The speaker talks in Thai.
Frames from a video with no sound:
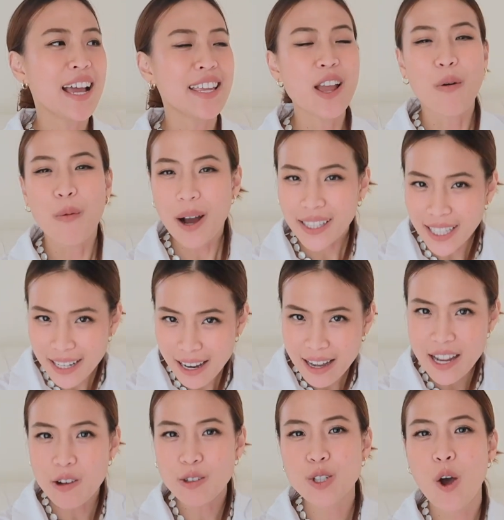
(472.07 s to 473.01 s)
อย่าว่าแต่แด
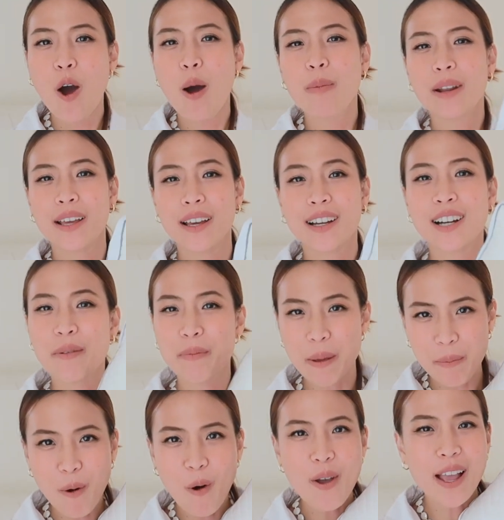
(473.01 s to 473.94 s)
เนียลชอบเลยคือปิ
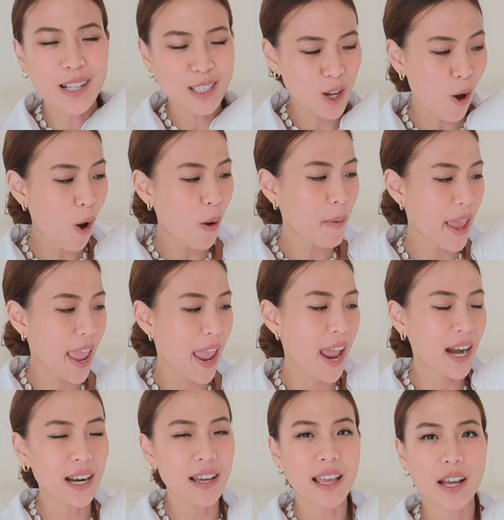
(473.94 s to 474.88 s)
โป้ยังชอบเอ
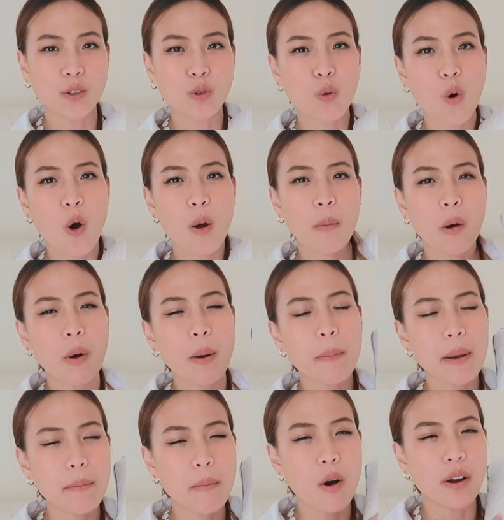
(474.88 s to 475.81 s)
งเลยอะทุกคนเพราะว่า
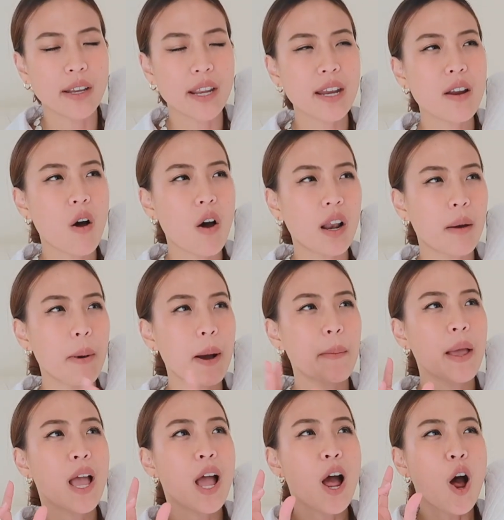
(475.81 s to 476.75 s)
เป็นหมอนที่นอนแล้วแบ
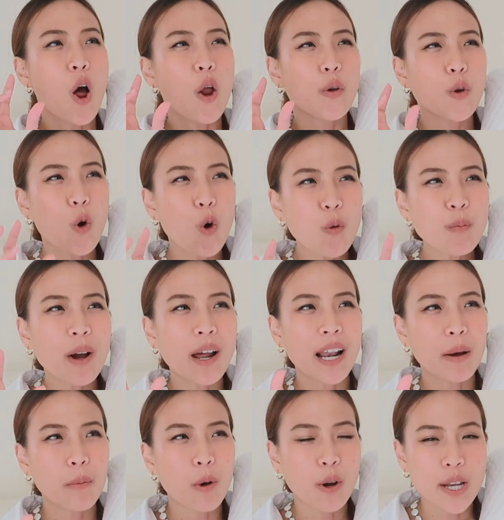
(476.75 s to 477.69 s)
บนุ่มกำ
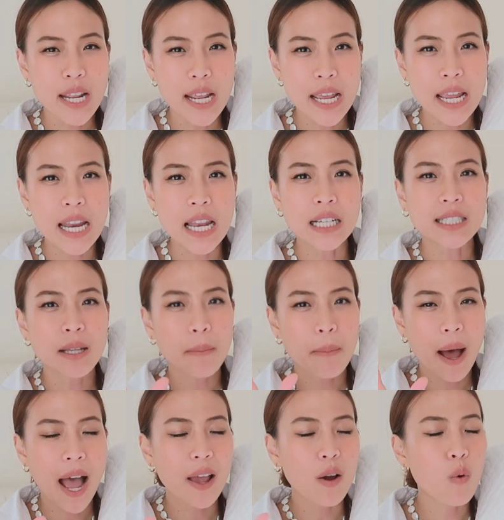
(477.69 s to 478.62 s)
ลังพอดีและส
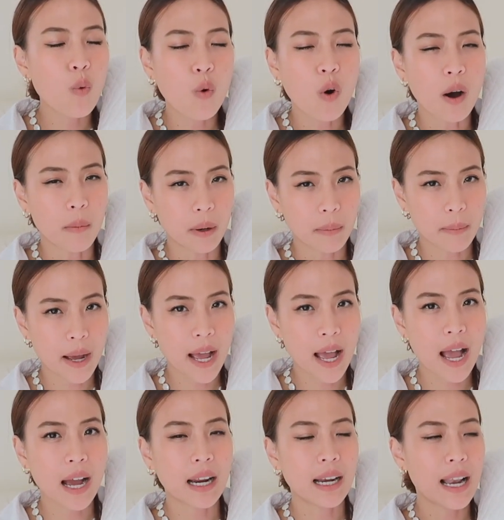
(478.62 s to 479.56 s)
บายหัว
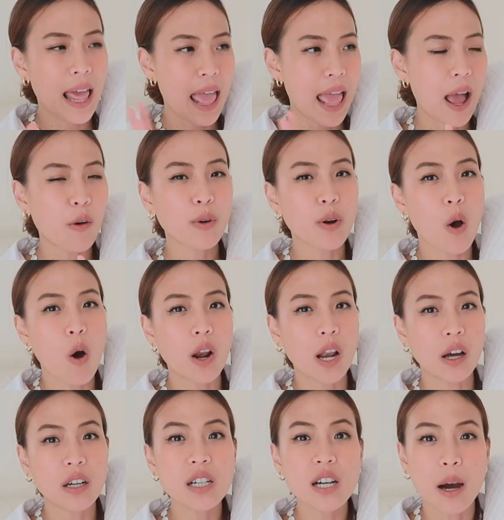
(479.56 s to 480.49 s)
มากๆ แล้วนอน
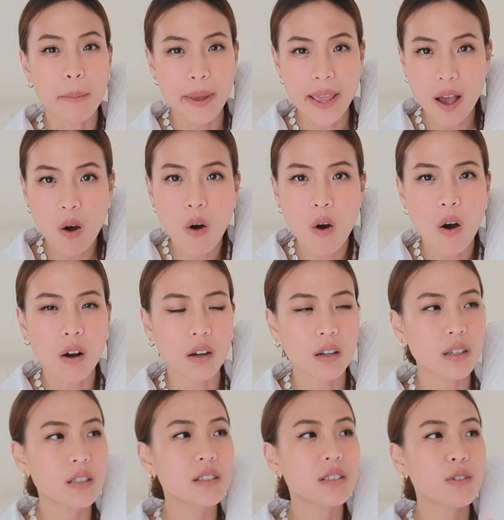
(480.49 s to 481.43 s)
แล้วเหงื่อไม่ออก
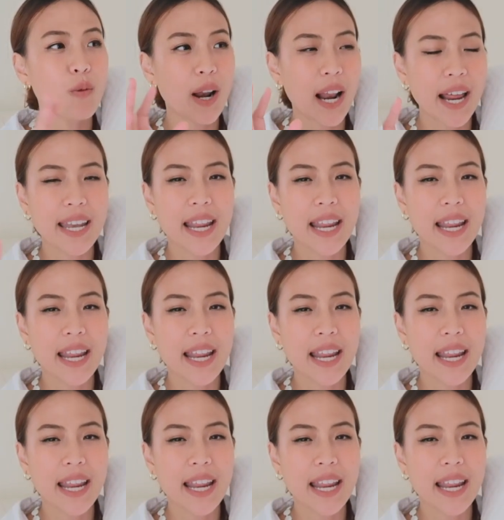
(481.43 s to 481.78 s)
คือเวลา